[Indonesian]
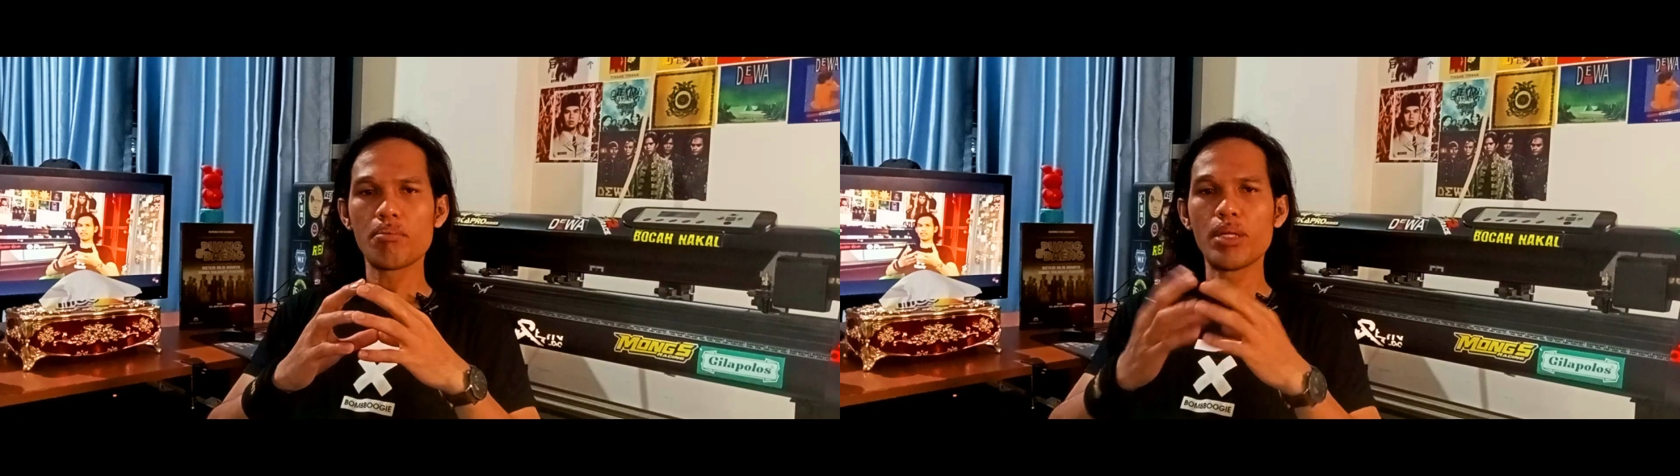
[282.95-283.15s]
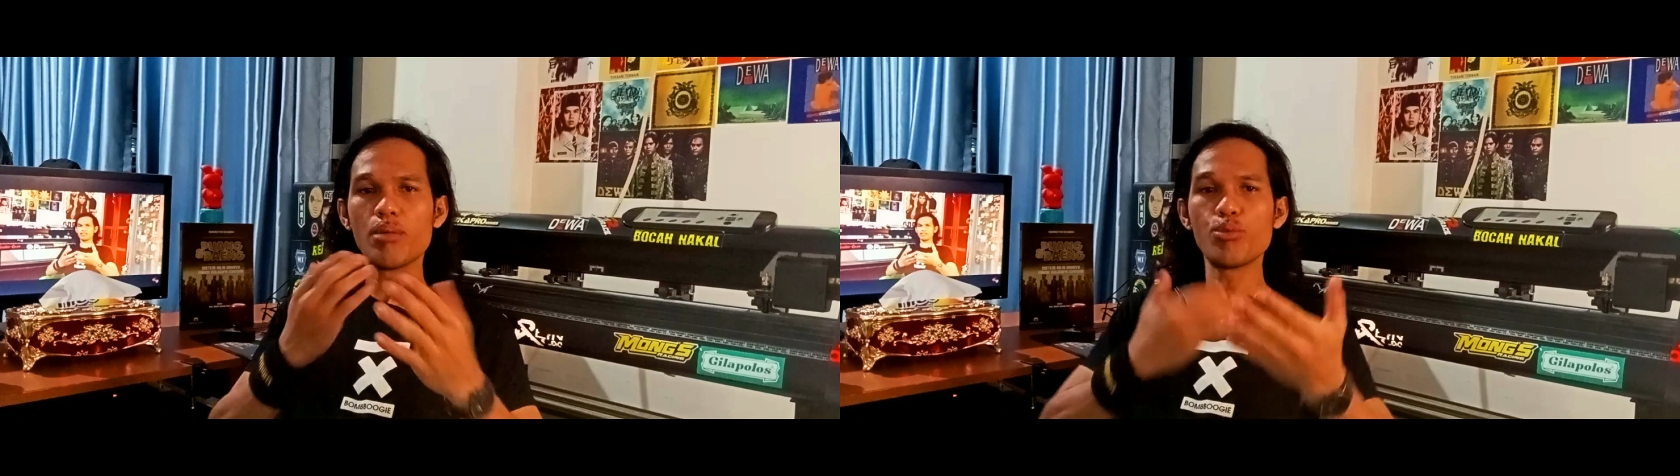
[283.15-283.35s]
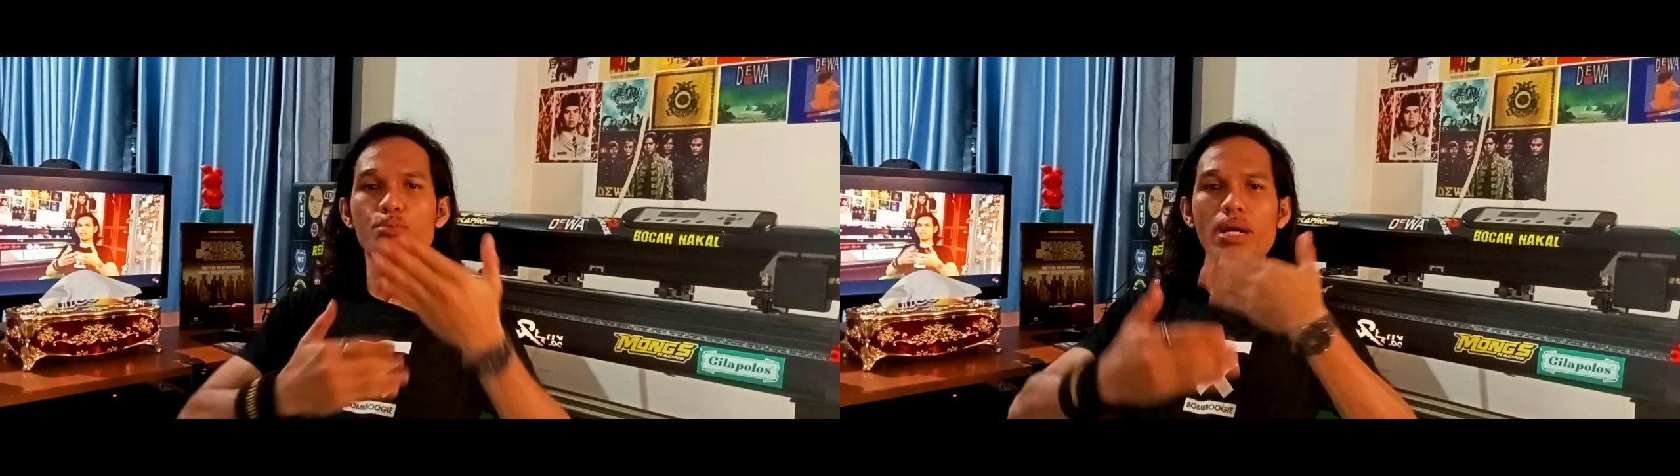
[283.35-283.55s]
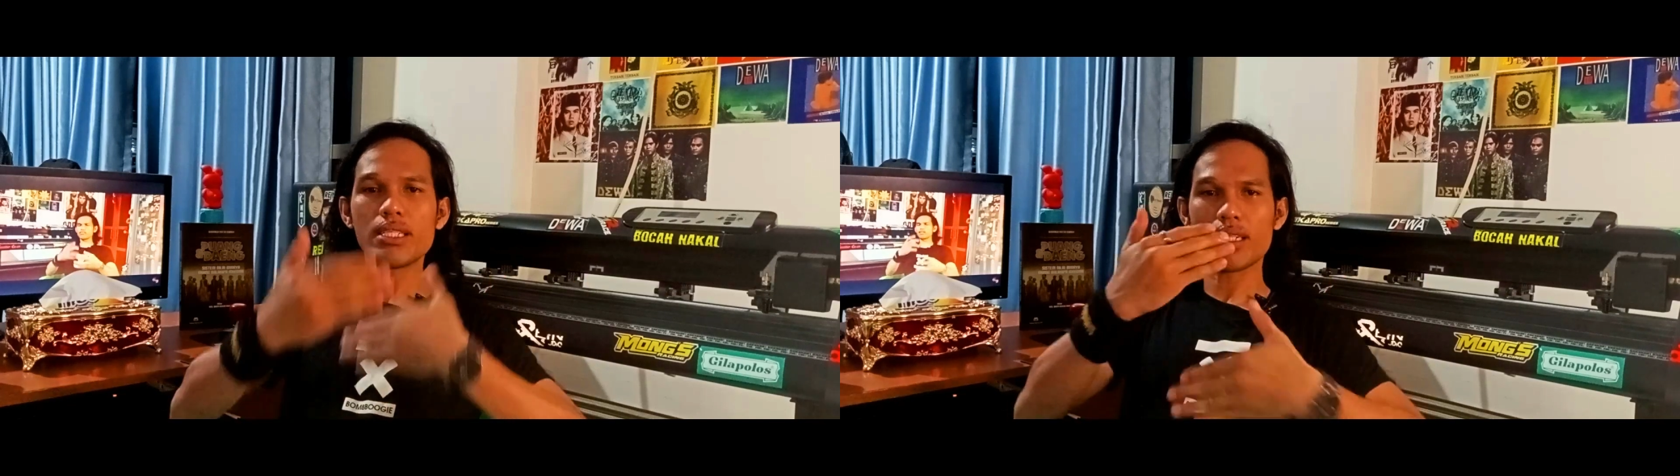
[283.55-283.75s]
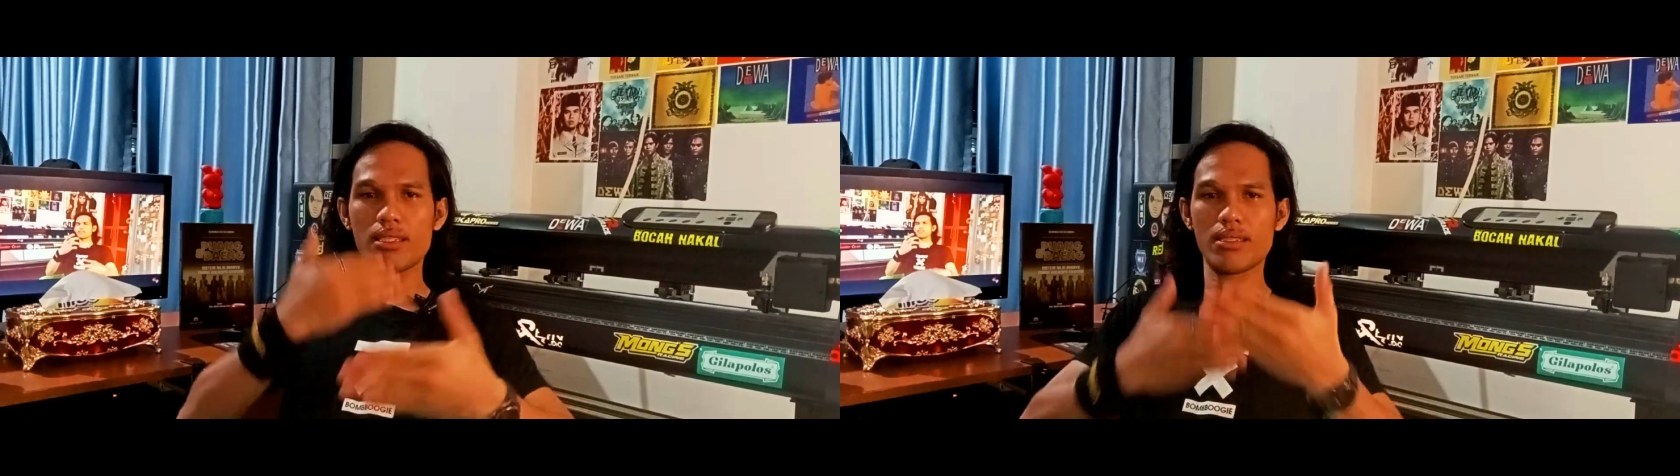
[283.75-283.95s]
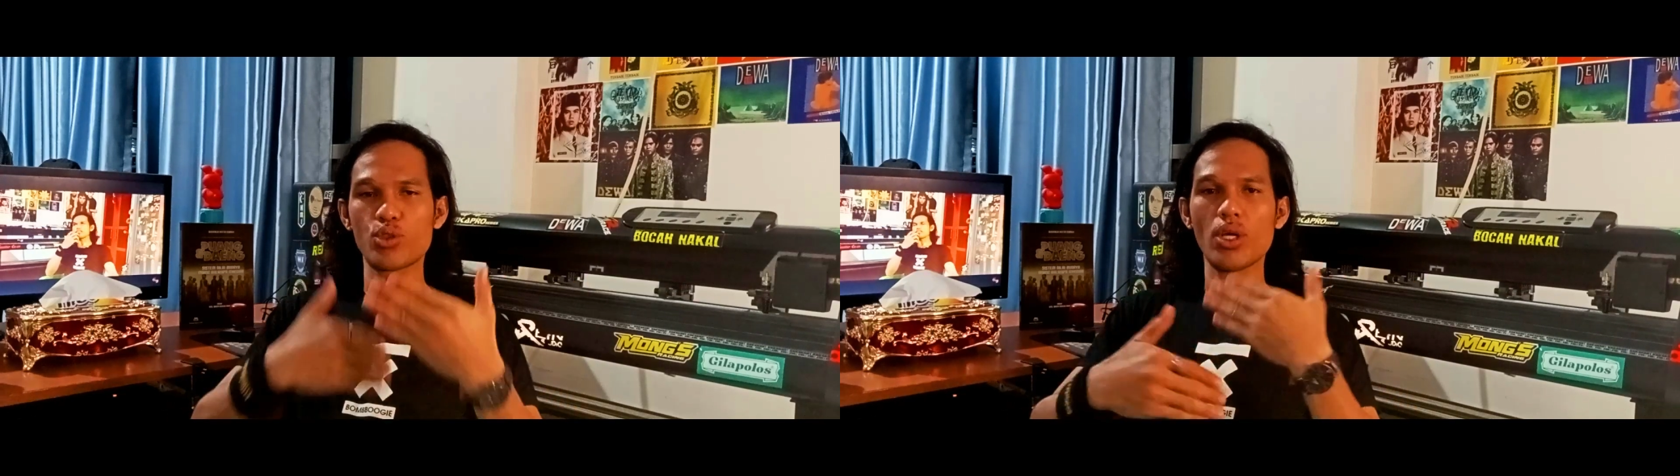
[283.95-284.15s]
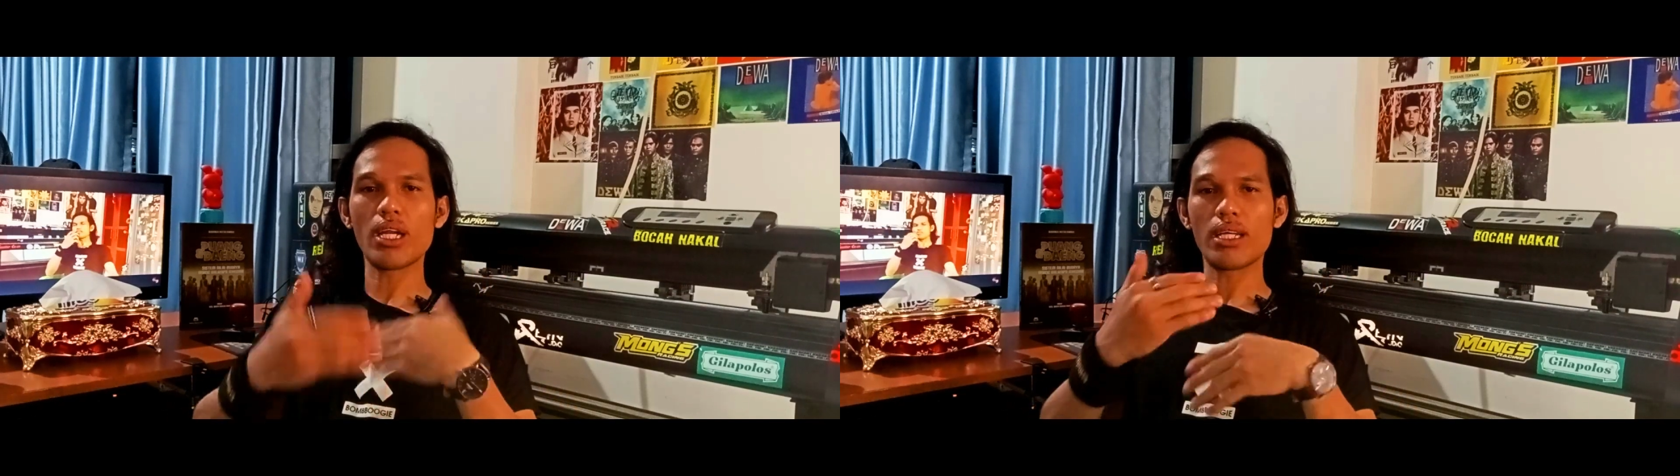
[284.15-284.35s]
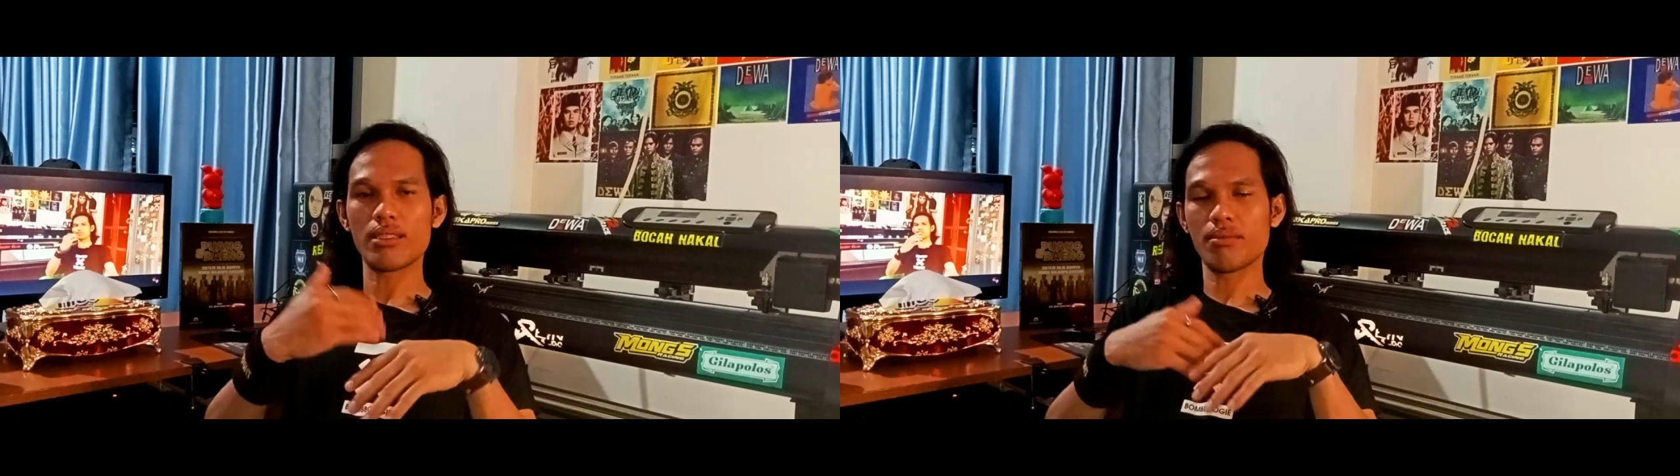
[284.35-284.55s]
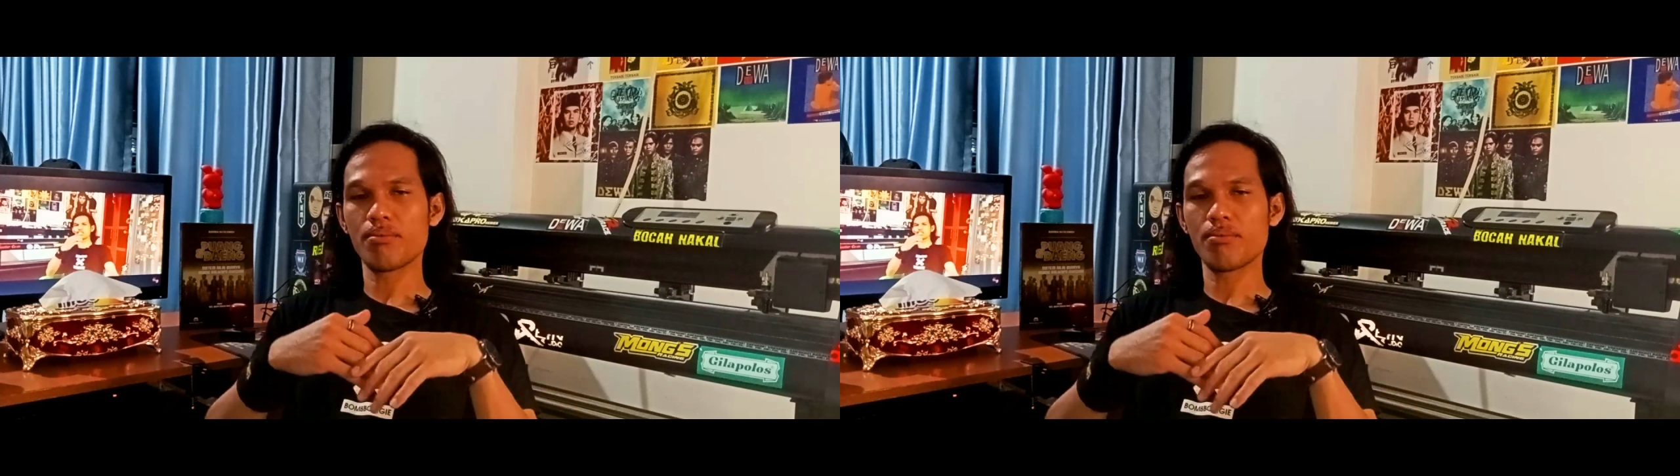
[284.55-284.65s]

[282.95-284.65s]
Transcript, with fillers: menemui banyak persoalan.